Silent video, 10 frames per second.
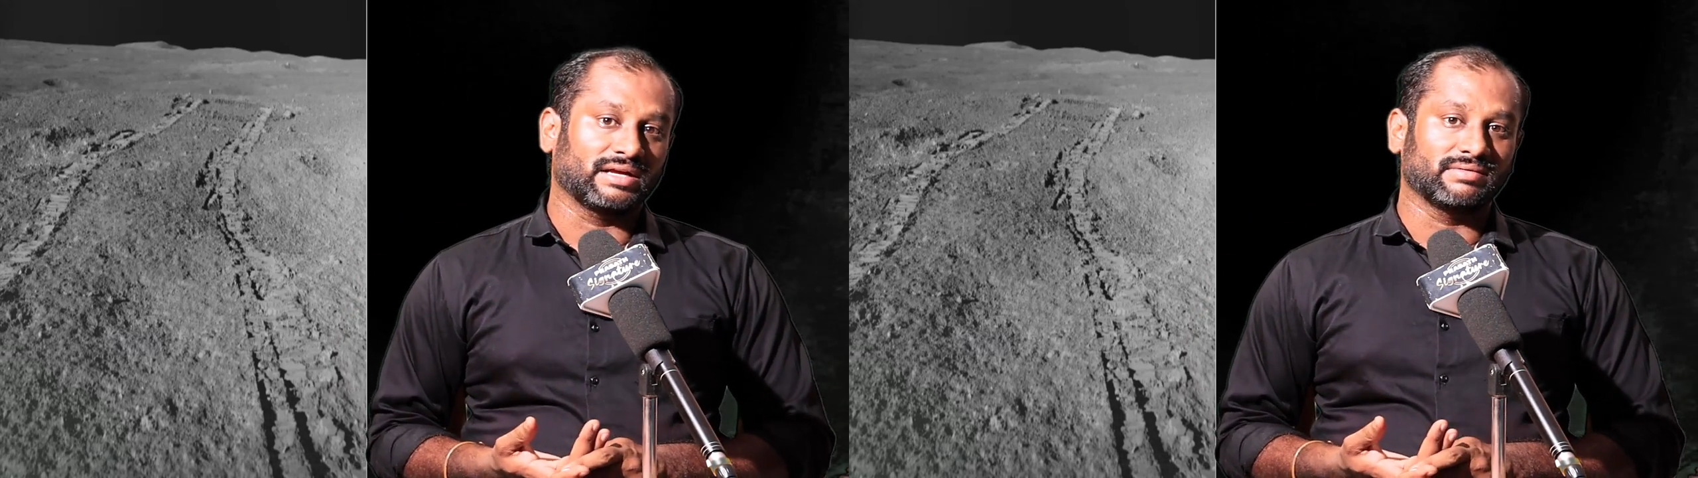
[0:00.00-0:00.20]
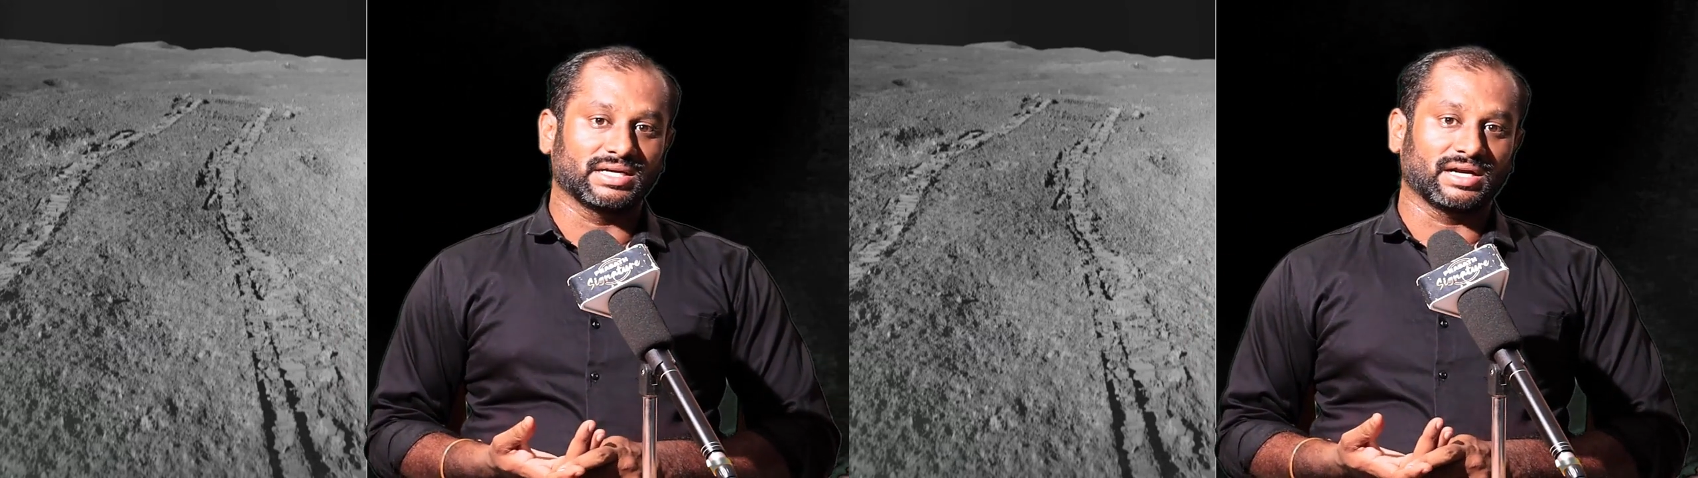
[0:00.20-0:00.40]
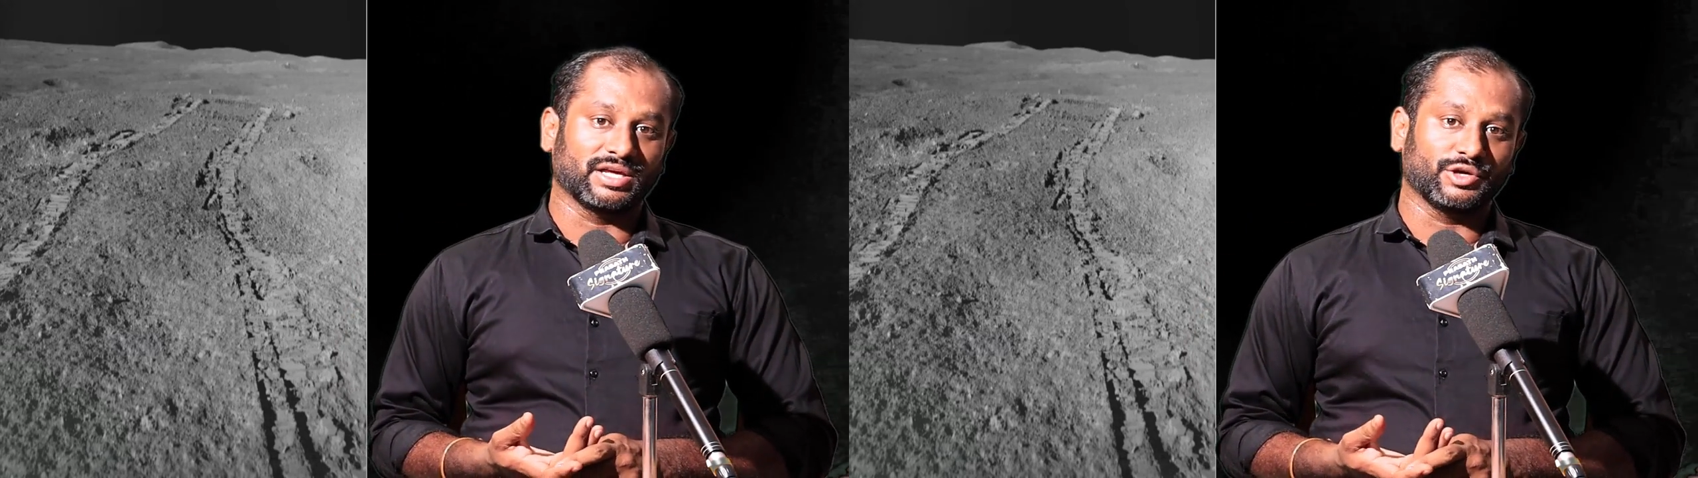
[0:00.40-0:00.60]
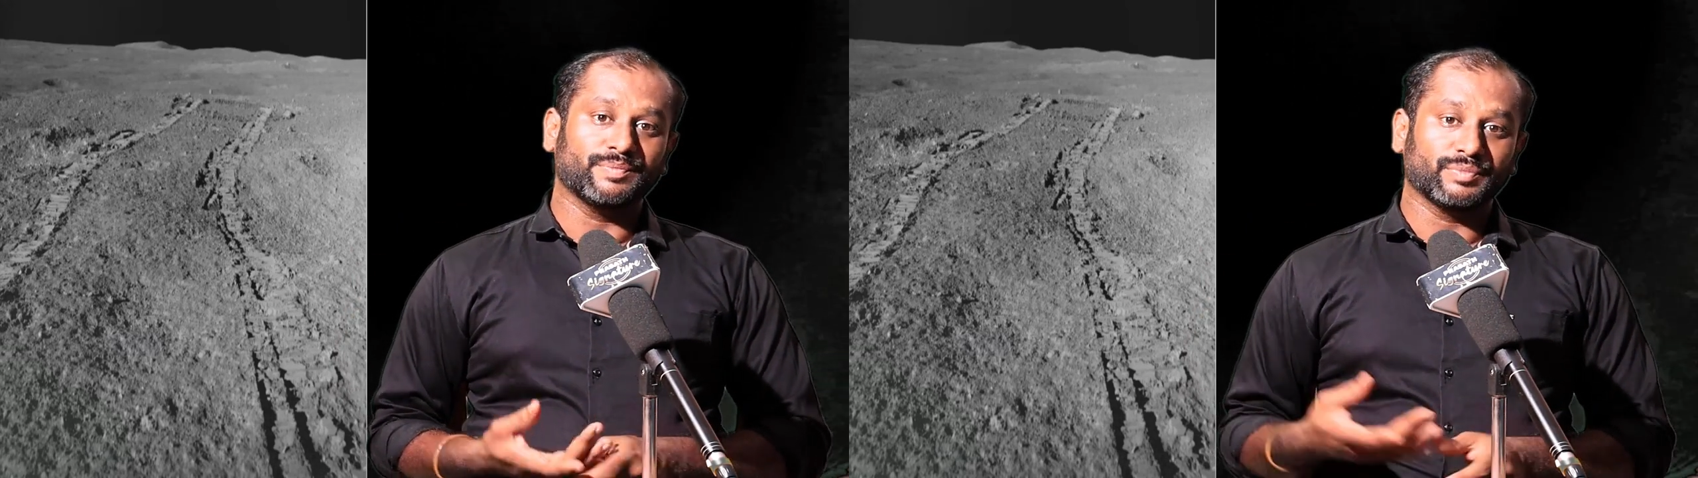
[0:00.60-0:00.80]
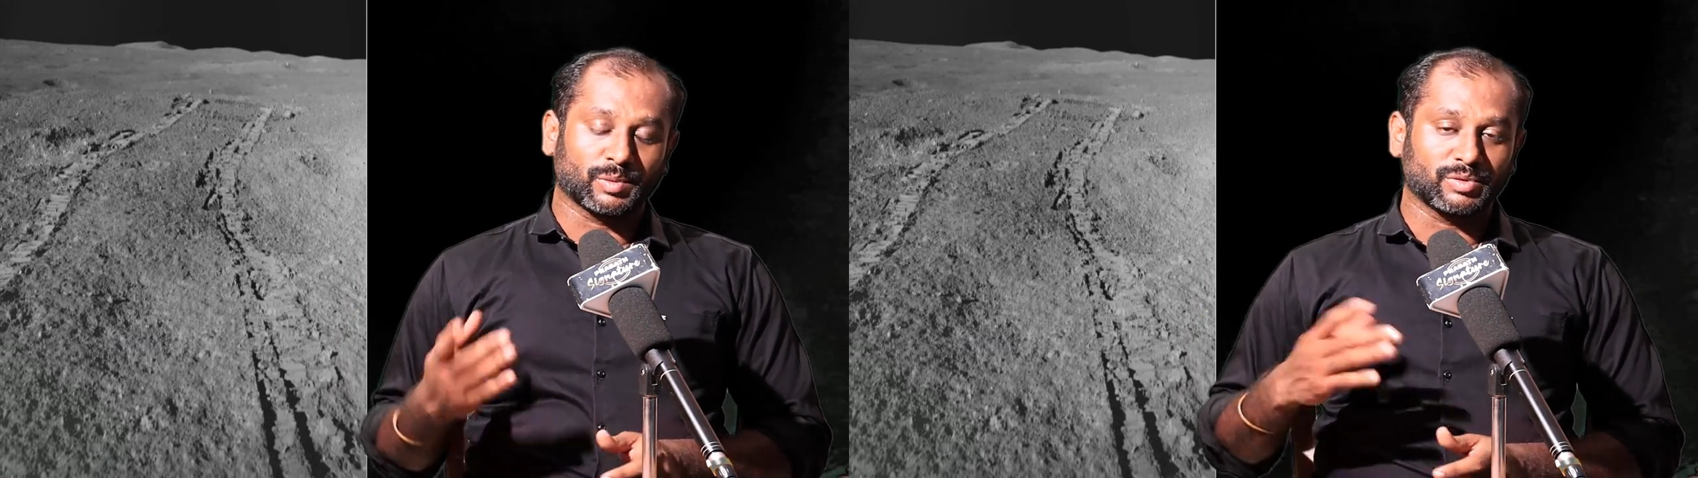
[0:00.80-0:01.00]

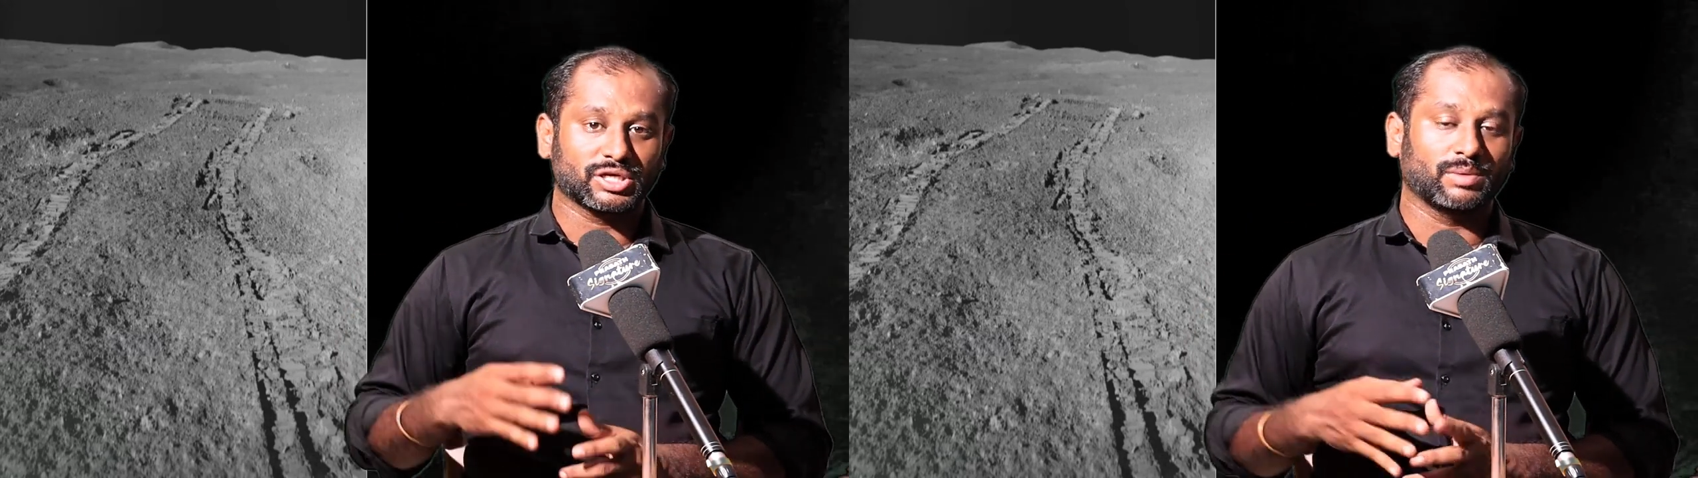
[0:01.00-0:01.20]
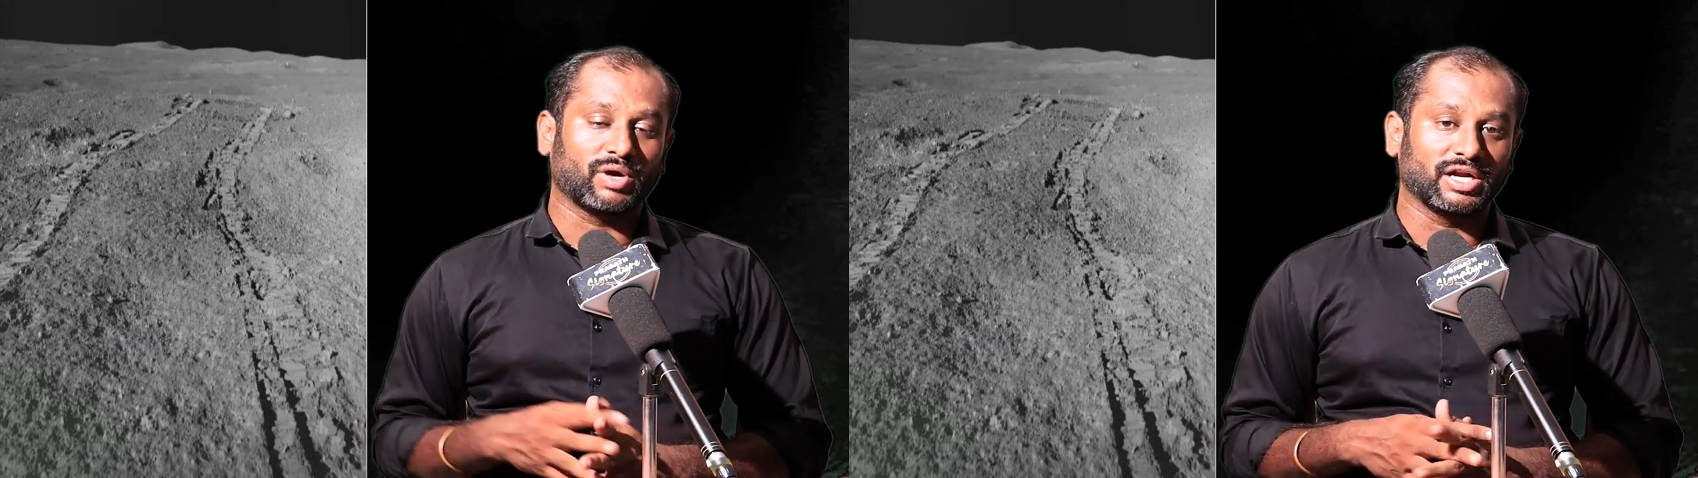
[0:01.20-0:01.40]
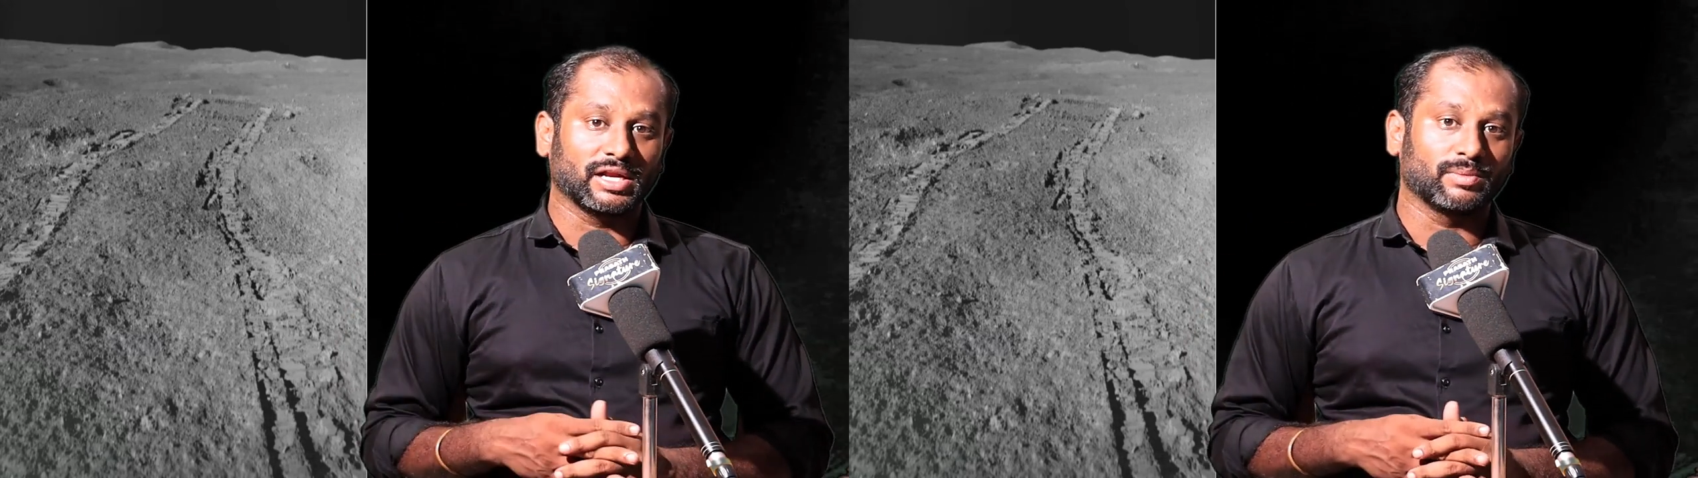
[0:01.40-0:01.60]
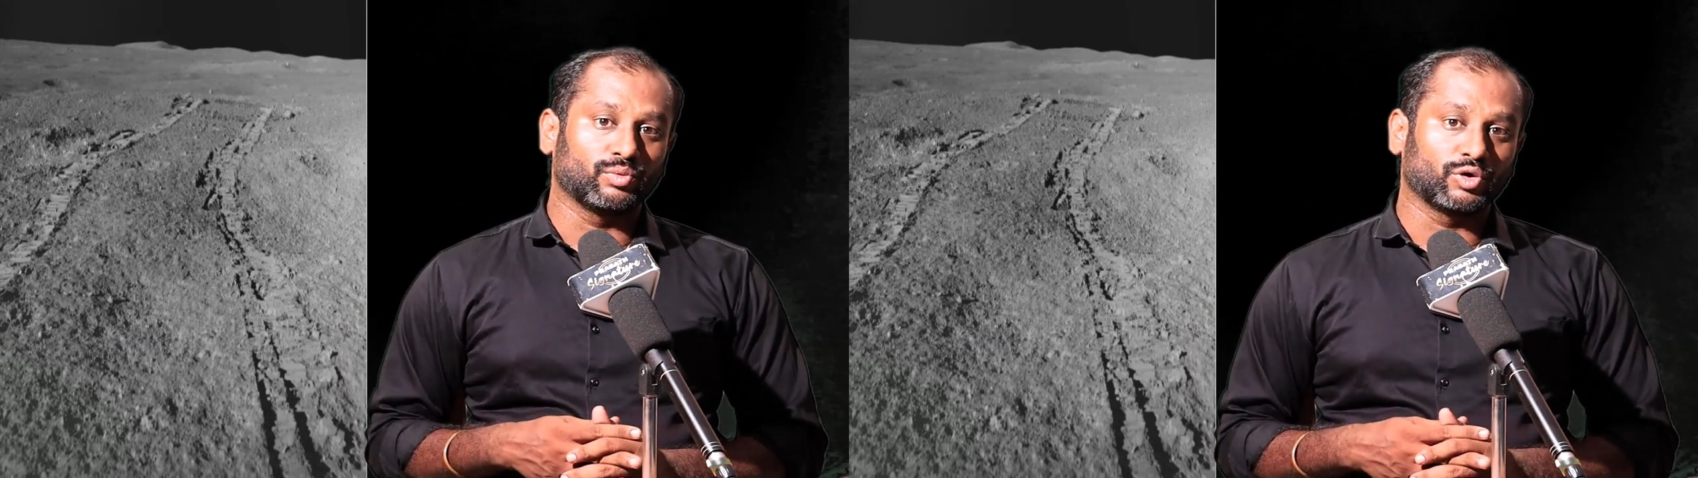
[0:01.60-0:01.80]
தகவல்களையும் ப்ரொஃபஷன் மாடியல்